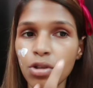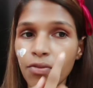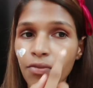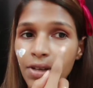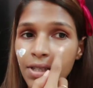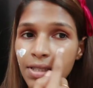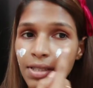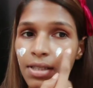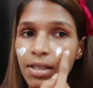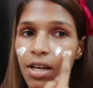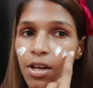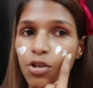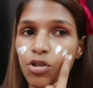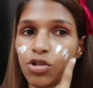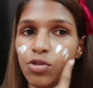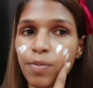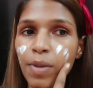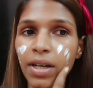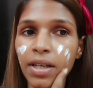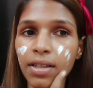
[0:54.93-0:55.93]
ஃபஸ்ட்டு நான்
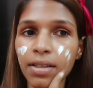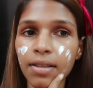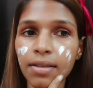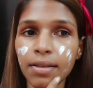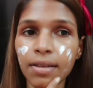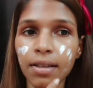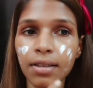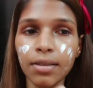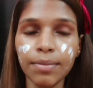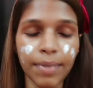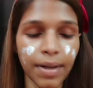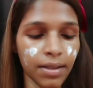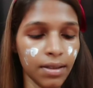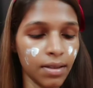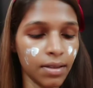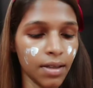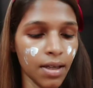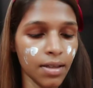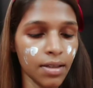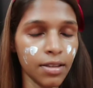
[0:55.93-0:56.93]
யூஸ் பண்ணிட்டு இருக்கிறது
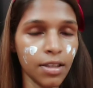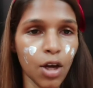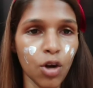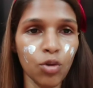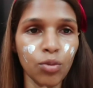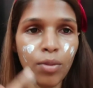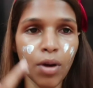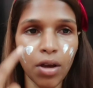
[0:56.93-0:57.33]
பார்த்திங்கன்னா இந்த டவ்